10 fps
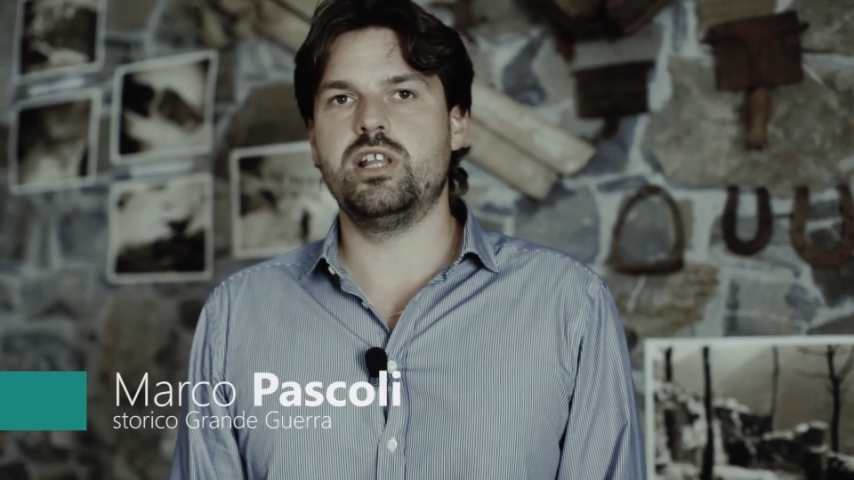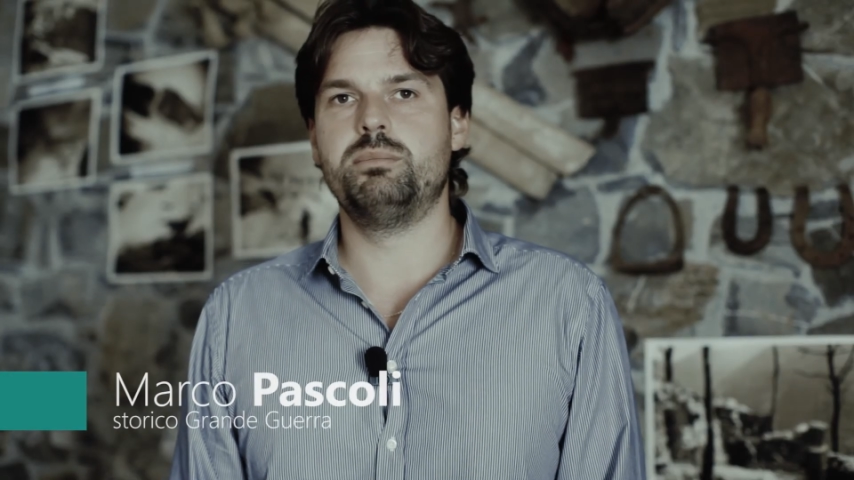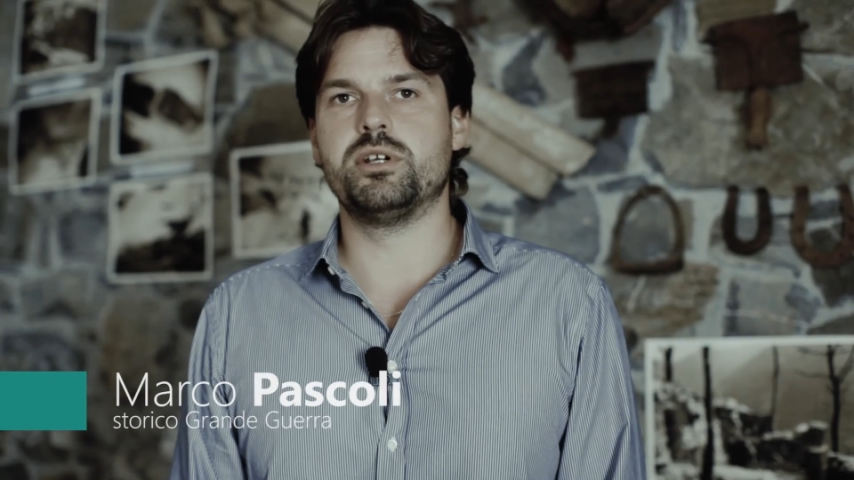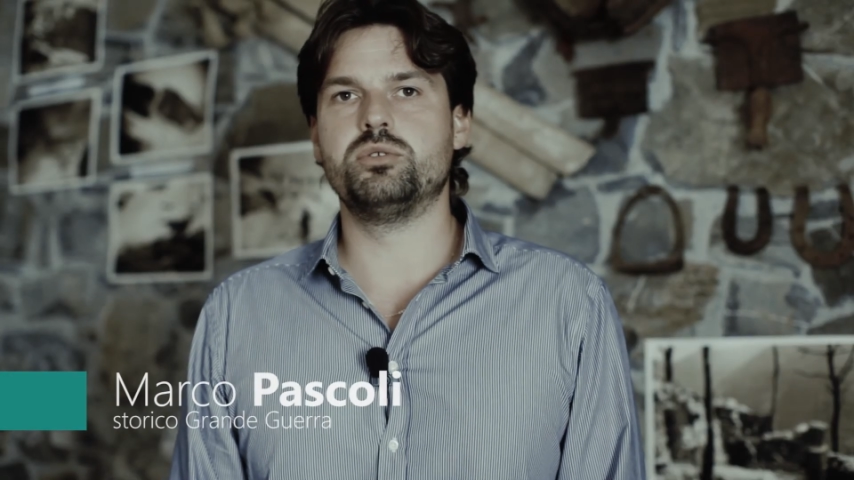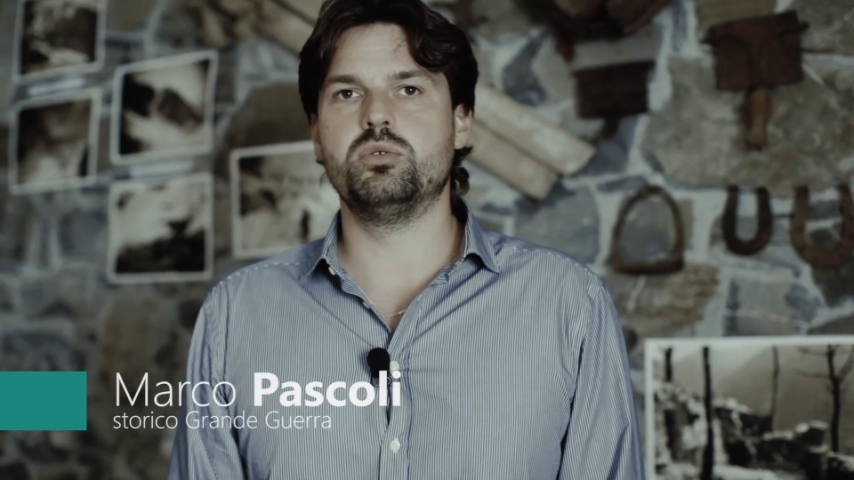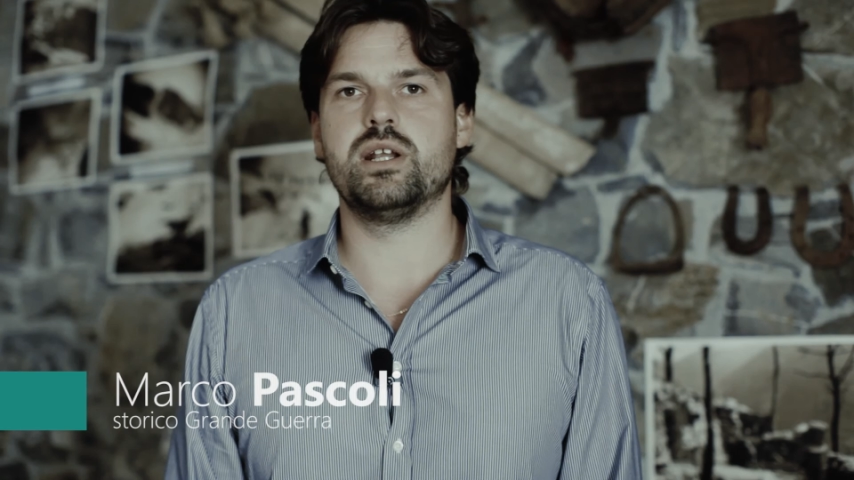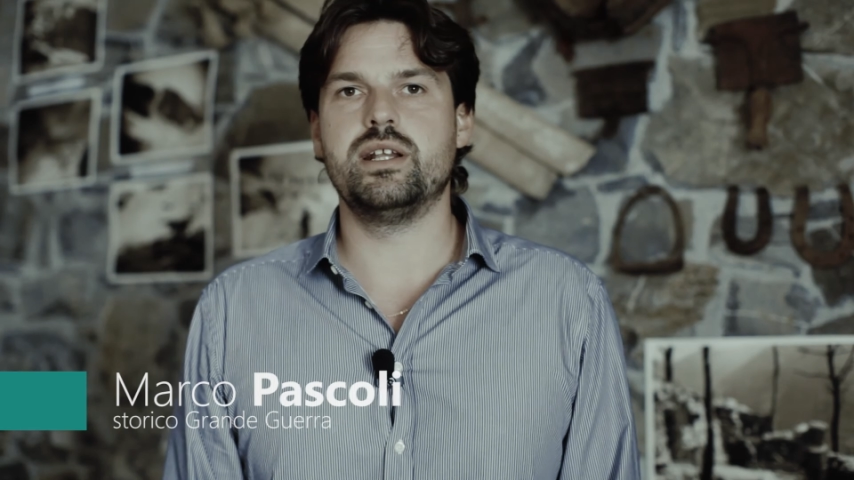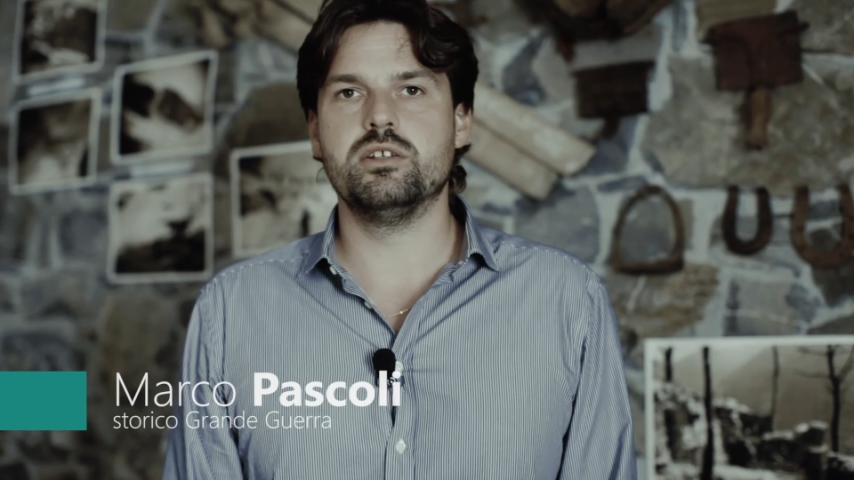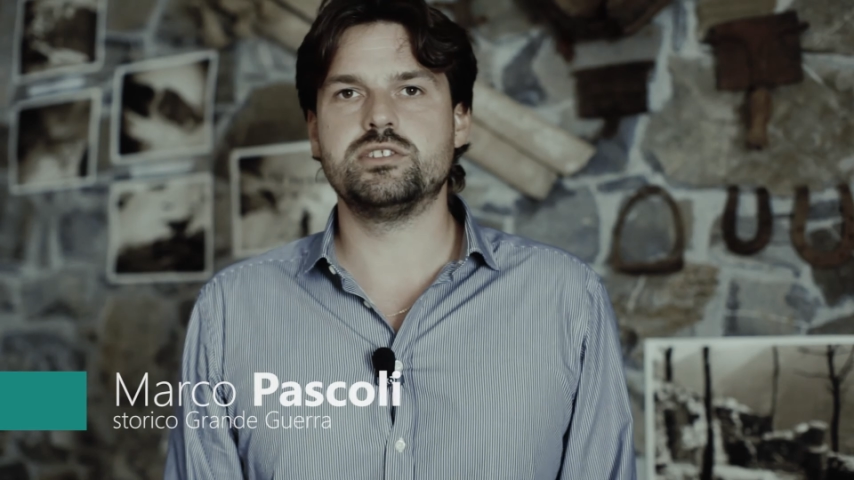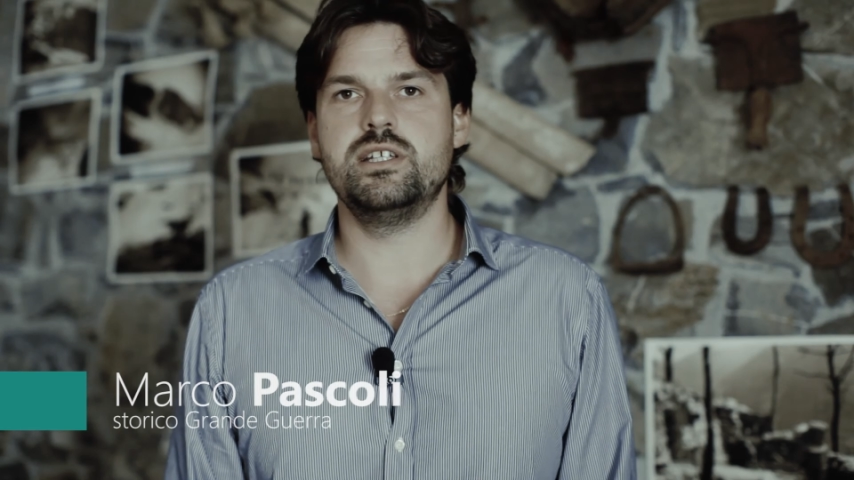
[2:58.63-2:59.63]
l'apertura
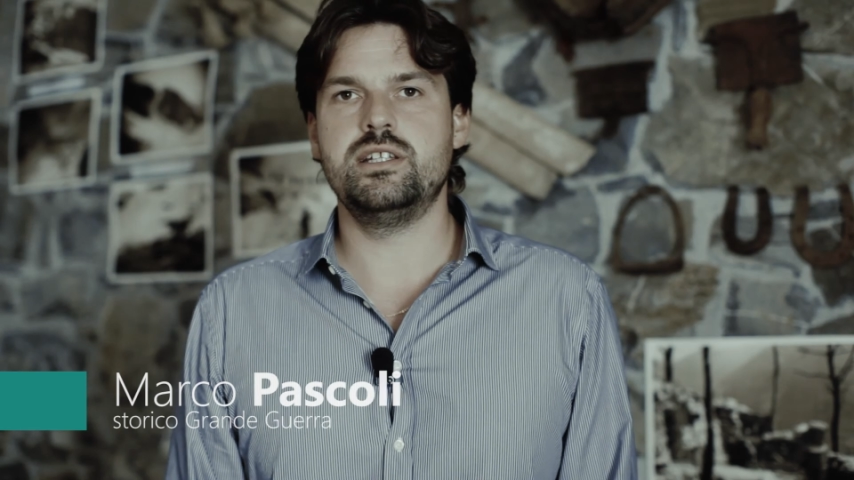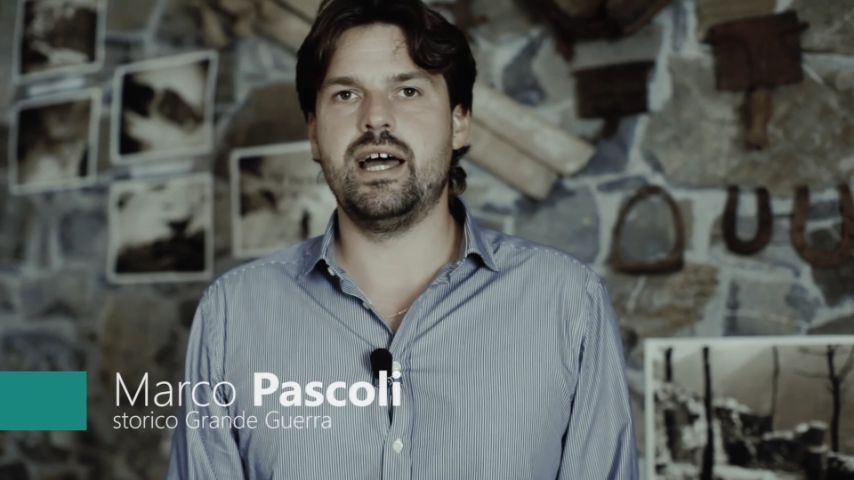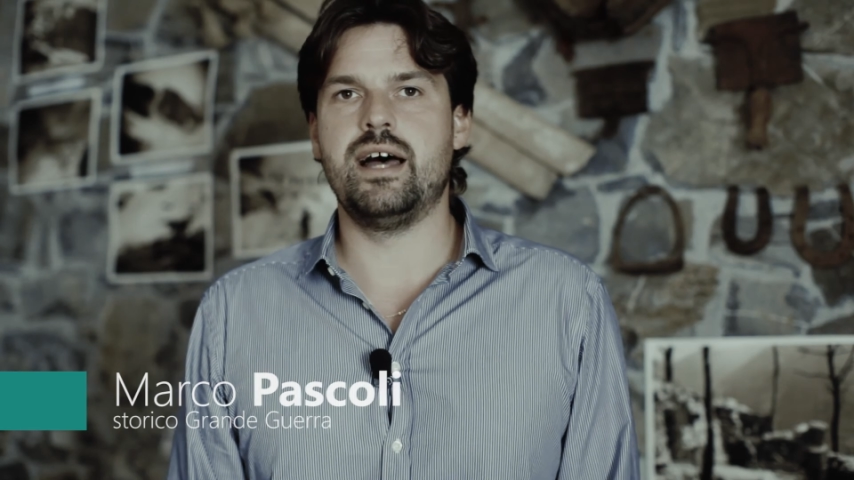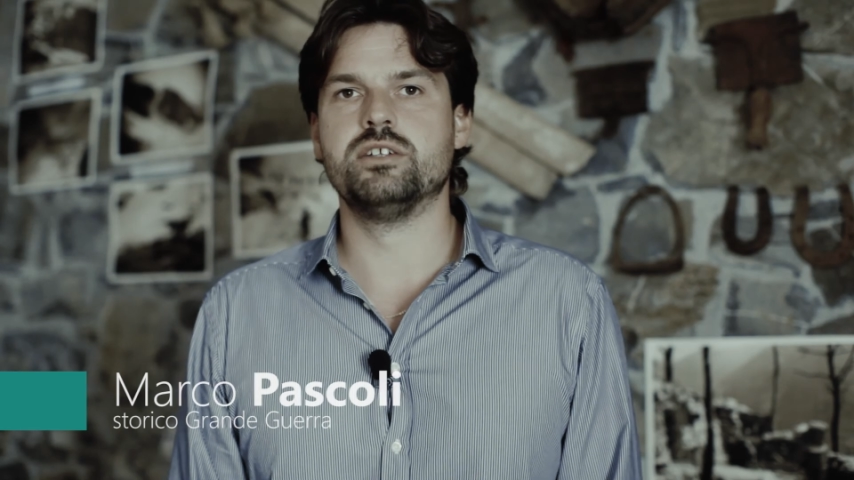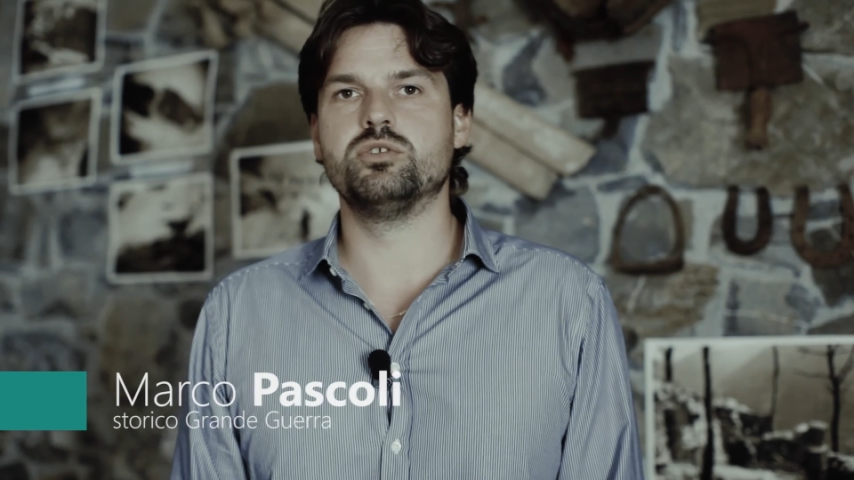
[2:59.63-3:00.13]
delle ostilità